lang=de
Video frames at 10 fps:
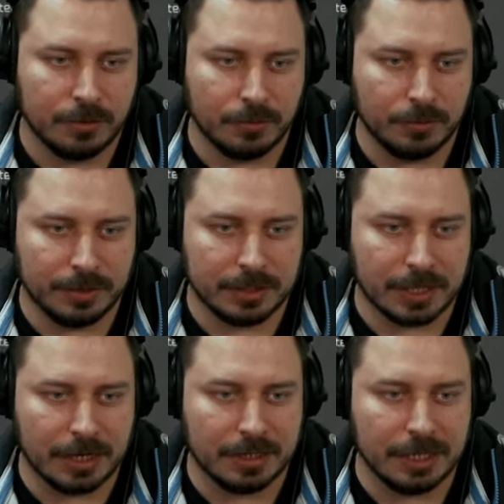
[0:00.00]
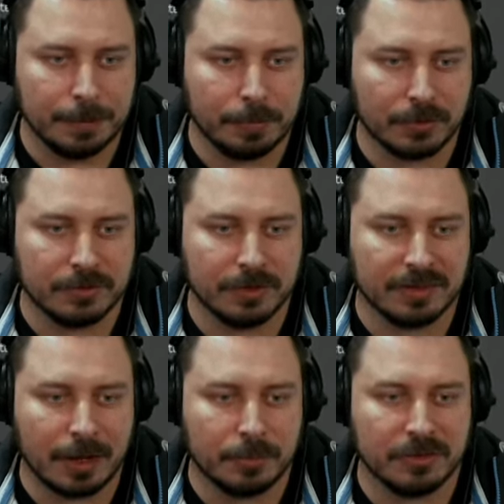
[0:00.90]
Und dann die Hitbox und das
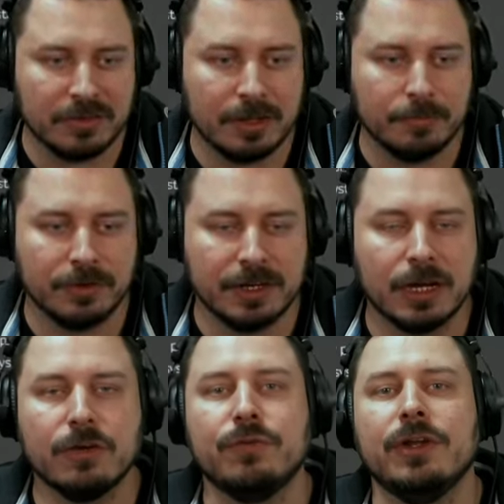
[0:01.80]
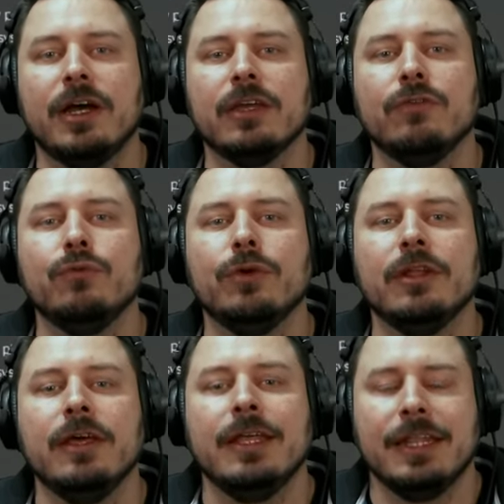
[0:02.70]
Armor-System von Tarkov wurde eingeführt.
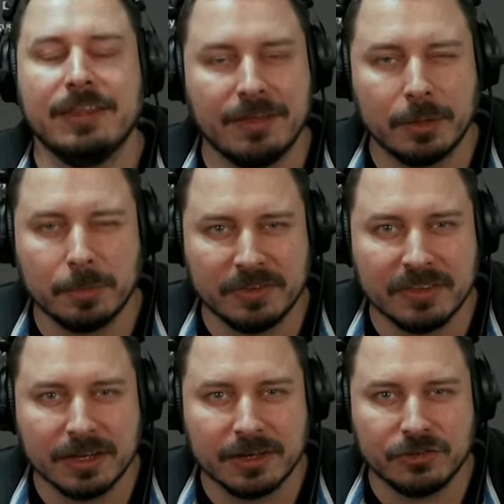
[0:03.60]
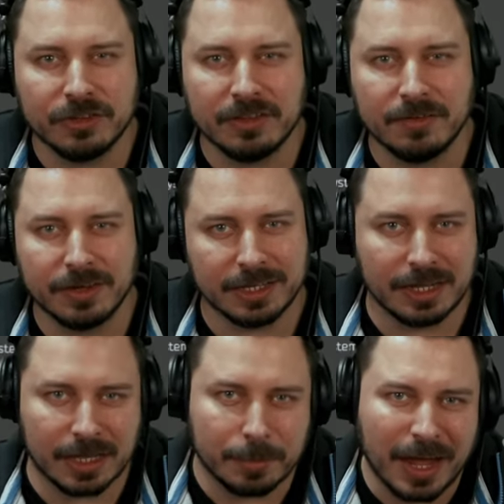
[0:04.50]
Jetzt habe ich ein bisschen kritisch gesehen, weil ich
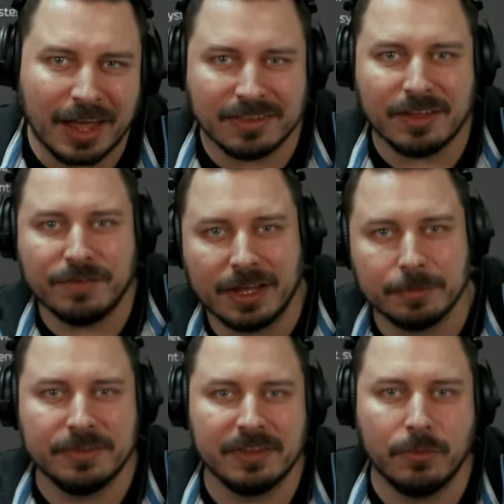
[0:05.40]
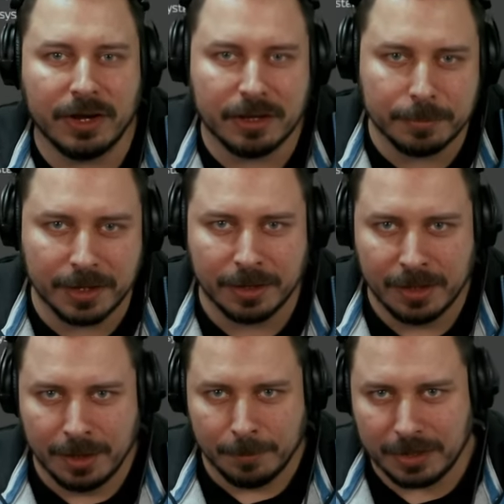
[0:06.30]
gedacht habe, ah, ist da vielleicht ein bisschen random, ne?
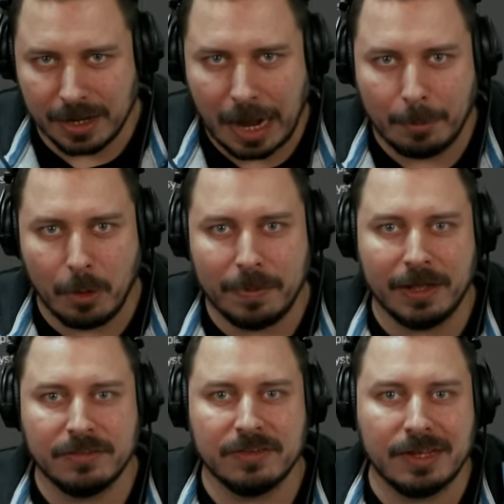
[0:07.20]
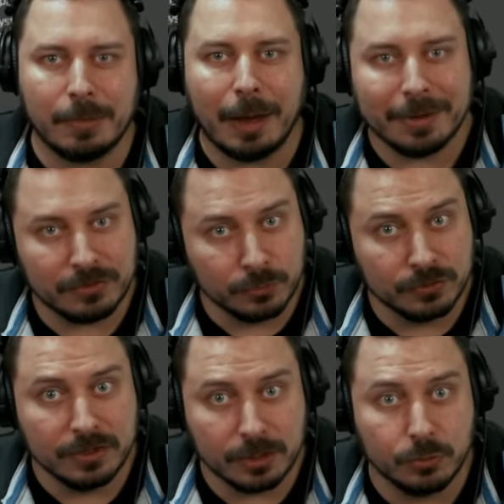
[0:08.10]
Mit dem Armor-Plate-System. Aber es
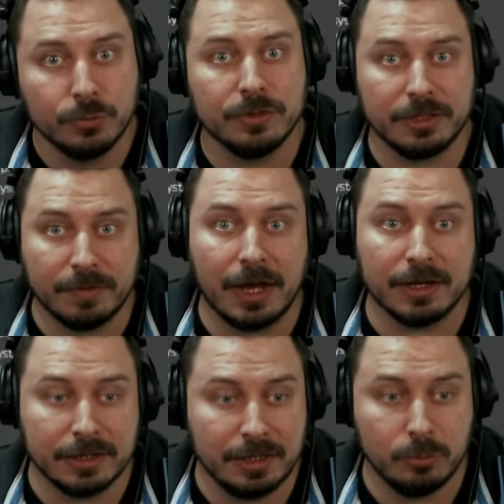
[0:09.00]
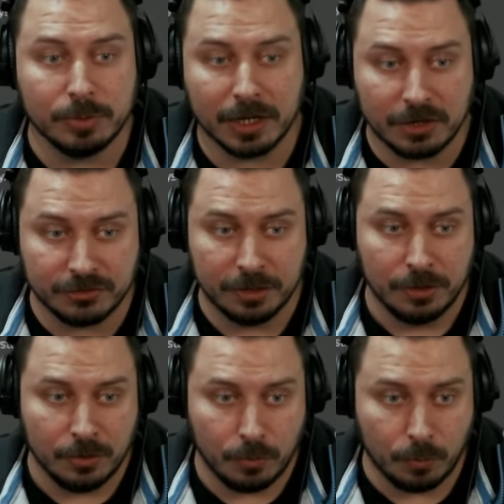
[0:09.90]
funktioniert gut. Ich war angenehm überrascht
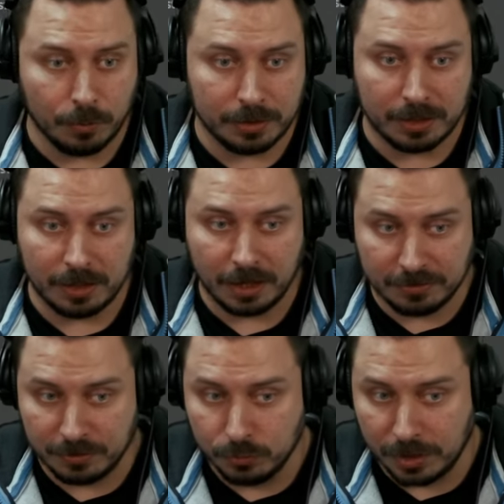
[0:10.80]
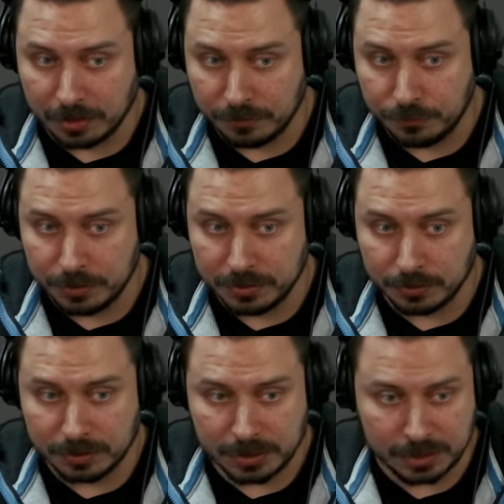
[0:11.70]
und äh, hat sich gut angefühlt.
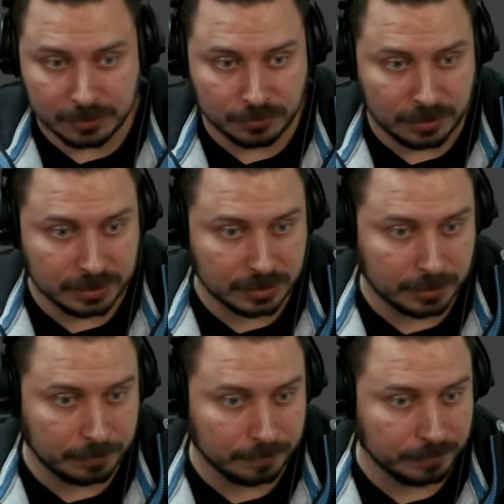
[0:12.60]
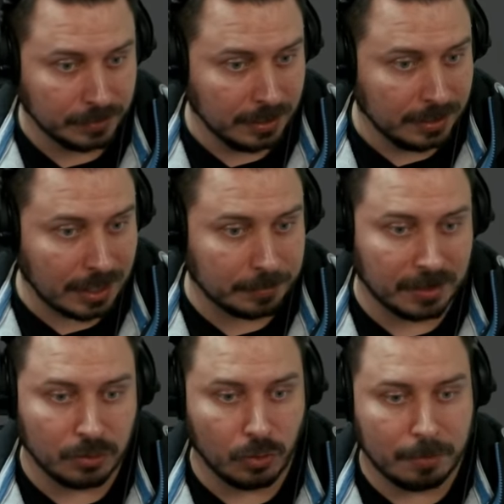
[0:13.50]
Und dann natürlich ähm, gab es
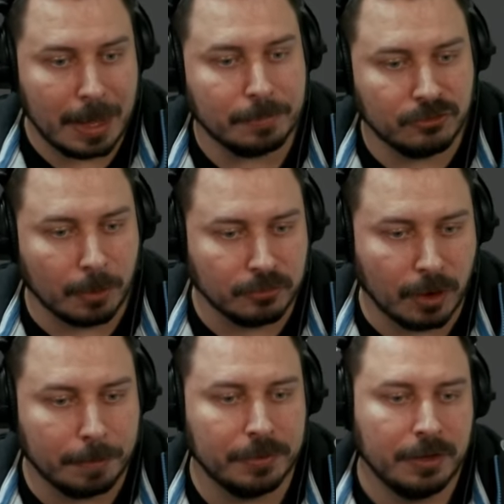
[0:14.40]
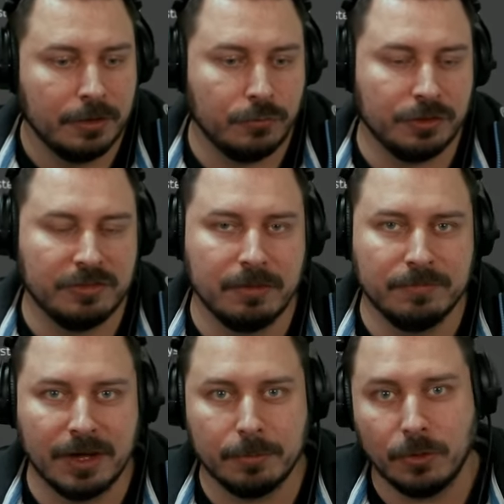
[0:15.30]
eine neue Map, Chop Shop, für den
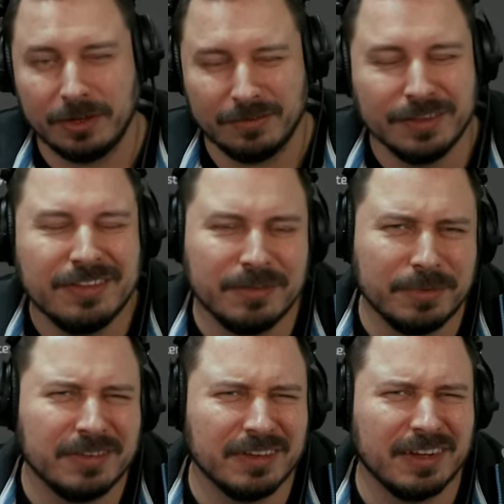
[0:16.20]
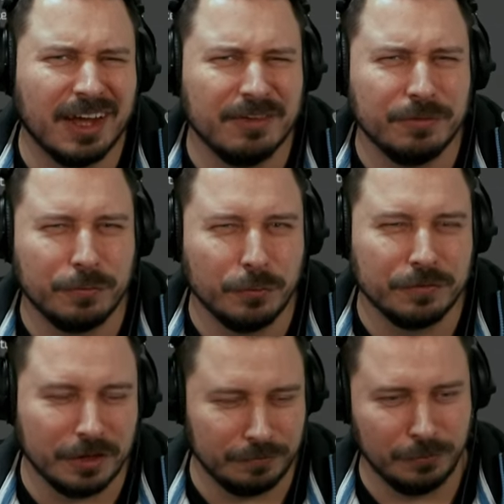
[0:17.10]
Teamfight-Mode. Ich finde es ein bisschen klein für 5
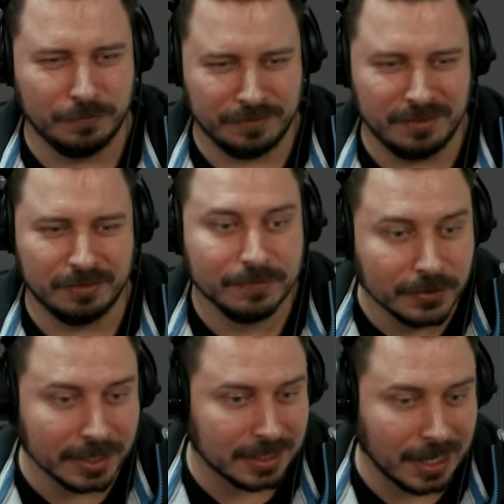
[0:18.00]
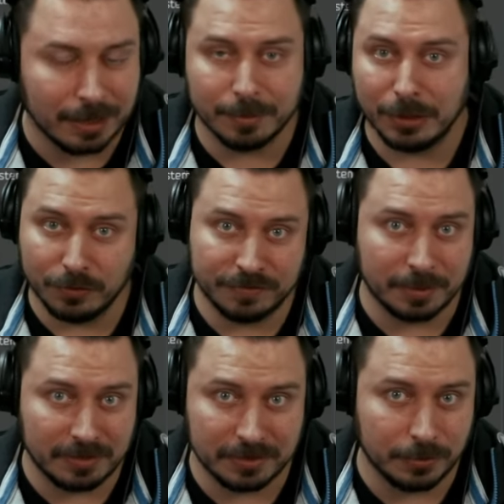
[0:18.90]
gegen 5. Sie ist wirklich klein und man läuft
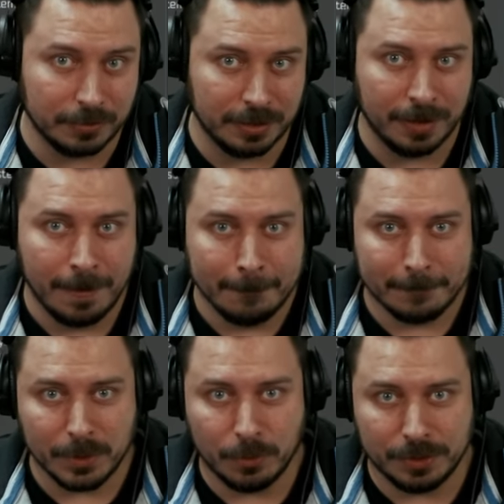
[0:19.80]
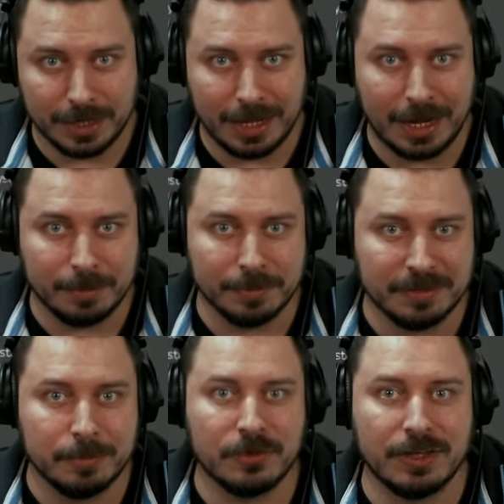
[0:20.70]
zwei Sekunden. Und er äh, hat im
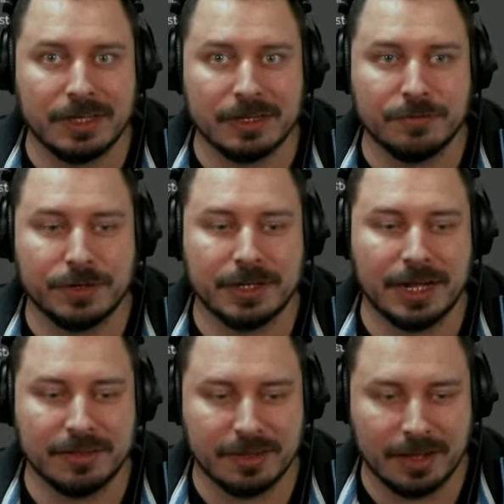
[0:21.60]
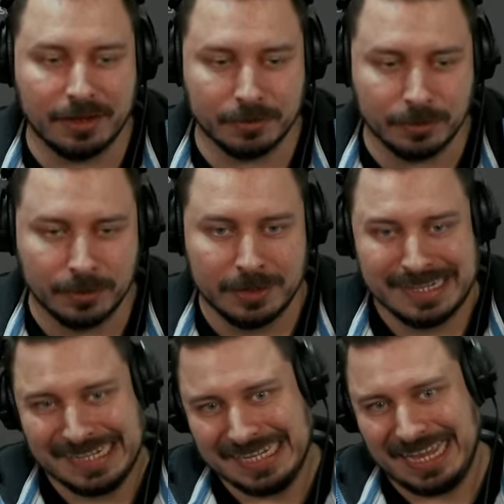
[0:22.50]
Prinzip schon den Gegner vor der Nase. Also,
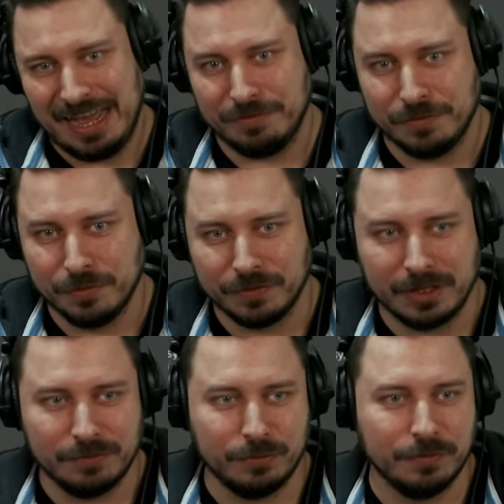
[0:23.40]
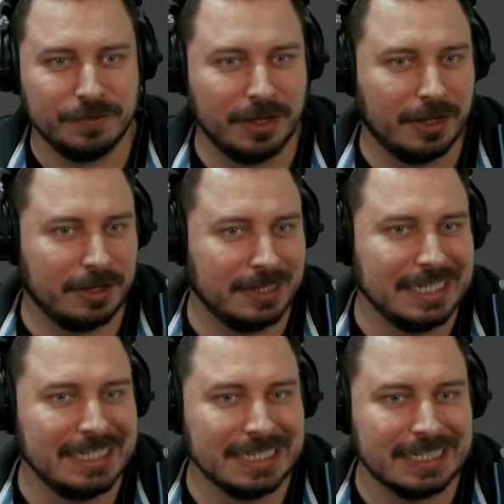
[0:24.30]
ja, für 5 gegen 5 äh,
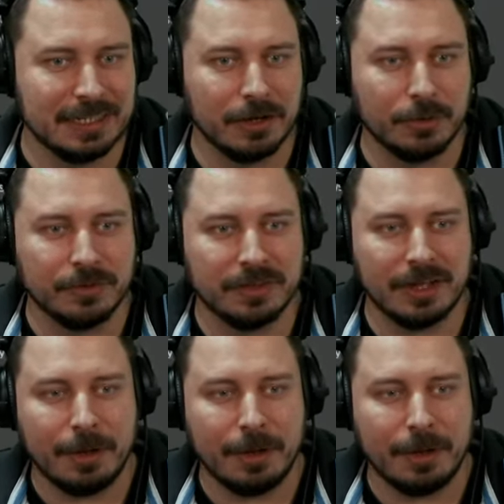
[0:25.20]
nicht die richtige Größe.